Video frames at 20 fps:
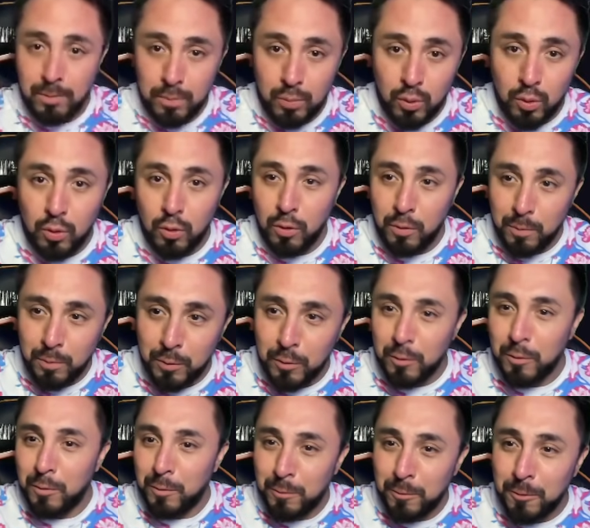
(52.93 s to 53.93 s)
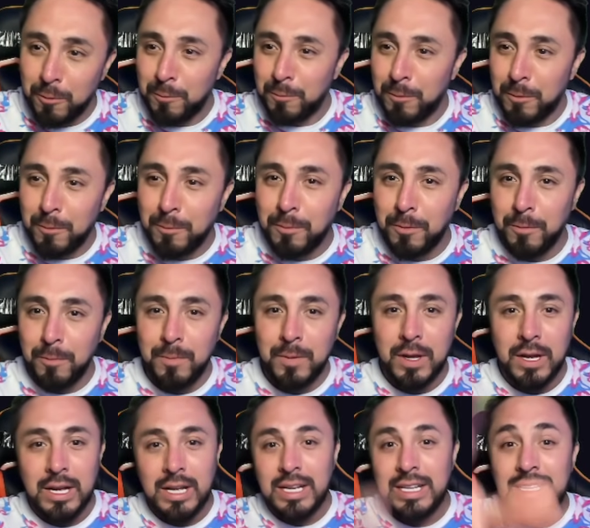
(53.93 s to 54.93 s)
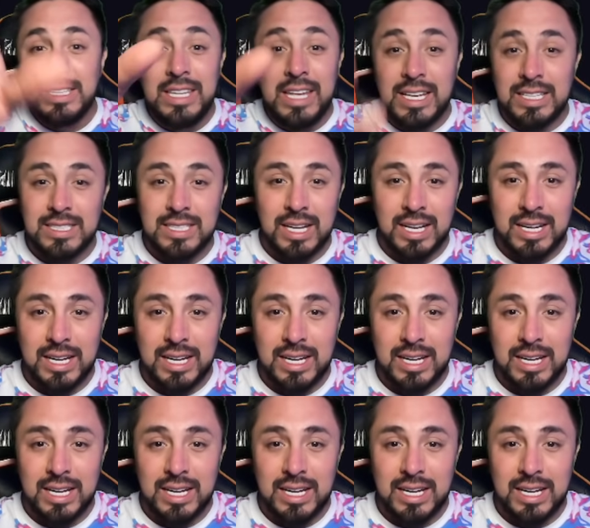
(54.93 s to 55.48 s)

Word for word: Pum, pum, pum, Ni está